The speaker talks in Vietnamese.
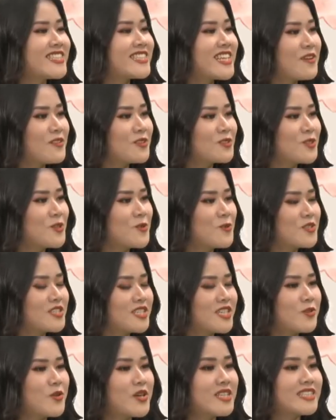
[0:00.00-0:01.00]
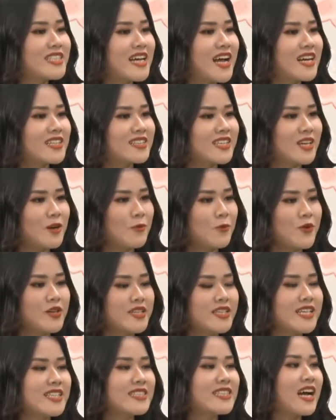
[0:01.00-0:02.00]
chia sẻ vừa rồi của chị Huyền Trang thì Ngọc
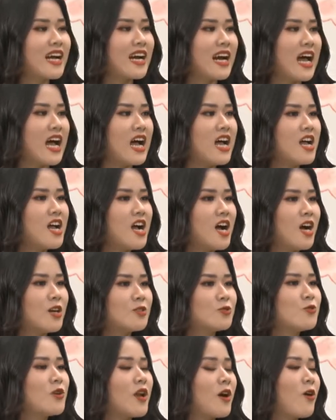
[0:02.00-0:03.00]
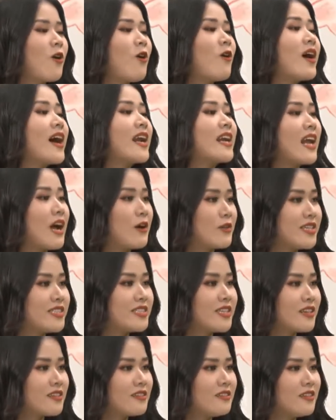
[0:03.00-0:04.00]
Huyền nghĩ rằng là à, dù là khó khăn nào đi
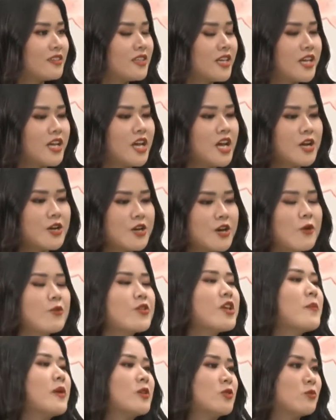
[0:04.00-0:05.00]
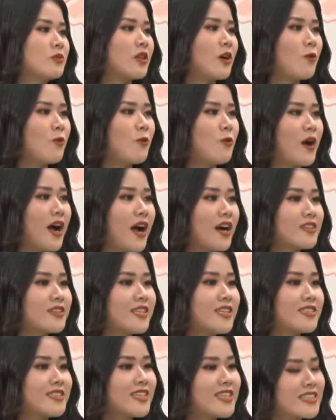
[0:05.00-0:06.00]
chăng nữa thì nếu như mà chúng ta cố gắng
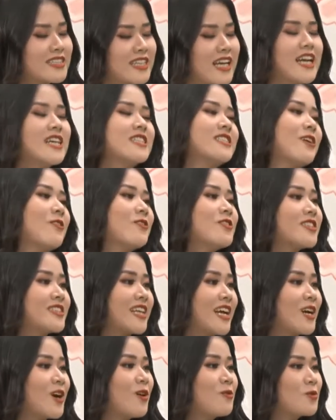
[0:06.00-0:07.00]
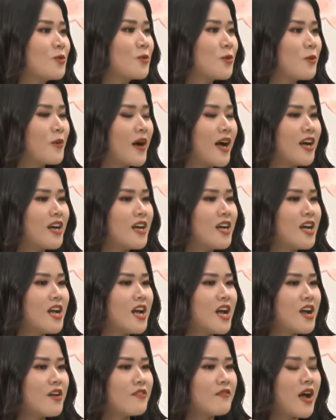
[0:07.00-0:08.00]
thì chắc chắn là sẽ có được thành công đúng không ạ?
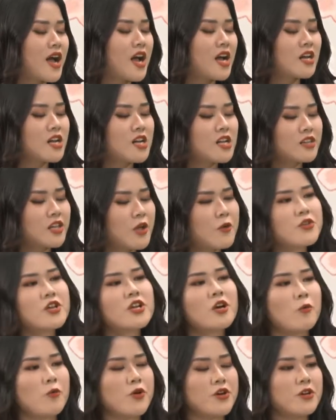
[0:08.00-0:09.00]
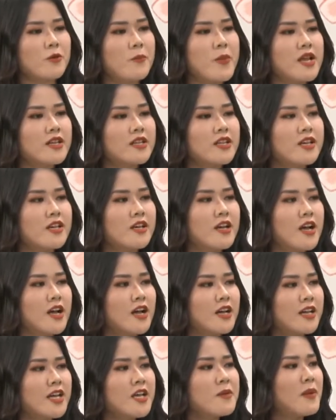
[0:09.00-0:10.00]
Và theo như Ngọc Huyền được biết thì
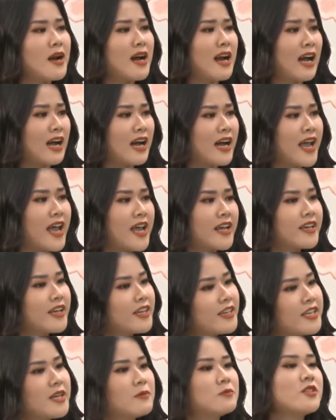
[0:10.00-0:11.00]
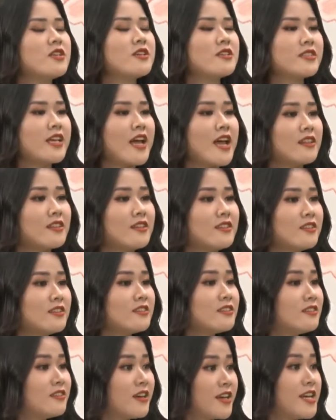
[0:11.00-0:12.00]
khi mà lắng nghe kinh nghiệm chia sẻ từ
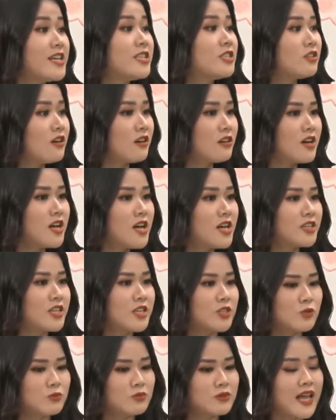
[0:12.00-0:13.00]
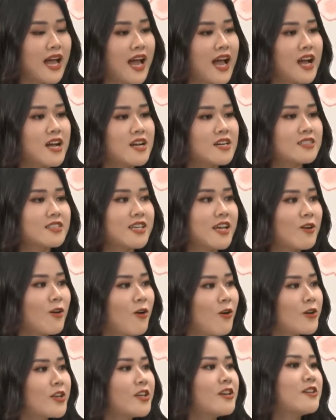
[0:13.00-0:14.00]
những người đi trước thì chúng ta sẽ
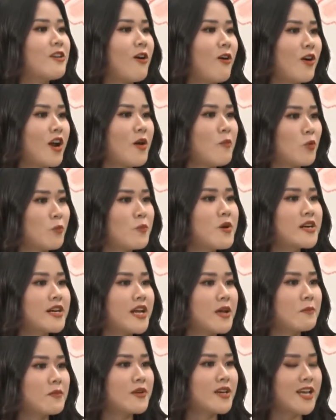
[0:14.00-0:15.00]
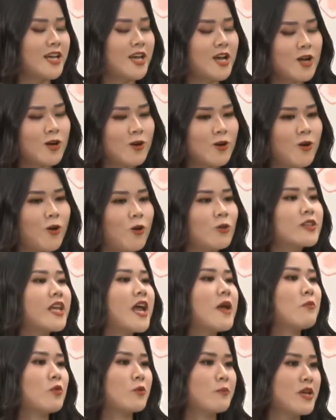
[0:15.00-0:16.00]
coi như đó là một bước đệm để có
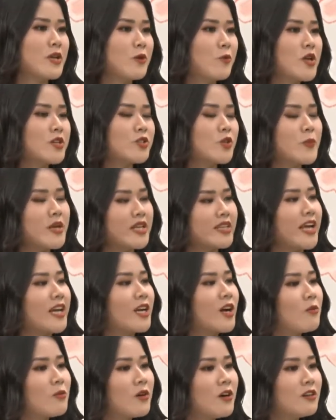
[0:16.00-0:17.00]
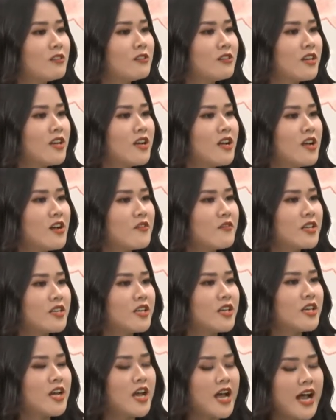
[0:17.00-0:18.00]
thêm một bí quyết cho mình thành công hơn. Vậy
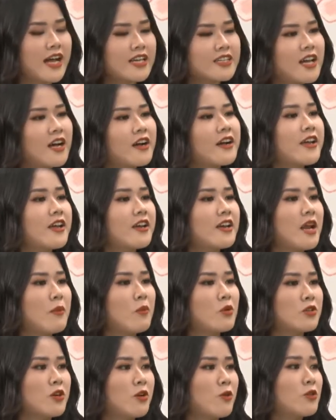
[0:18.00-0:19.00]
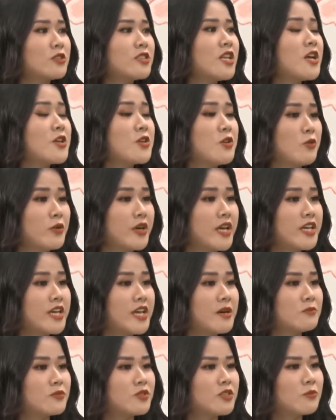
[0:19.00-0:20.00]
thì anh Đăng Yên là một người có rất là nhiều kinh
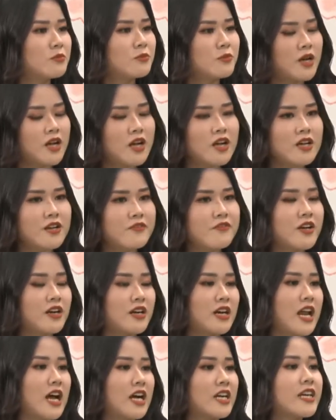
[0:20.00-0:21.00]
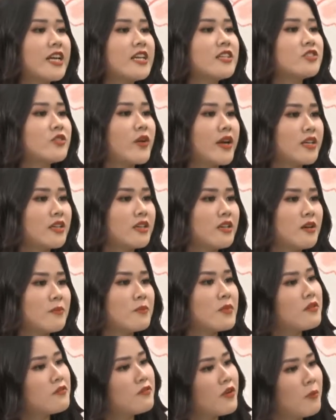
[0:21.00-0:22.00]
nghiệm trong à, việc là kinh doanh
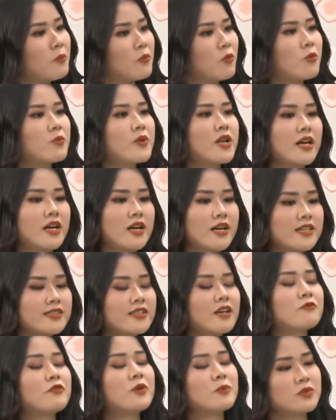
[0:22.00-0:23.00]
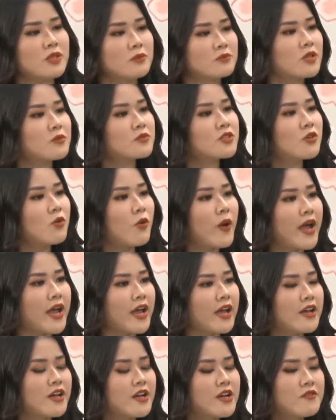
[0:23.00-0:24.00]
mỹ phẩm cũng như là các cái sản phẩm chăm sóc sức khỏe.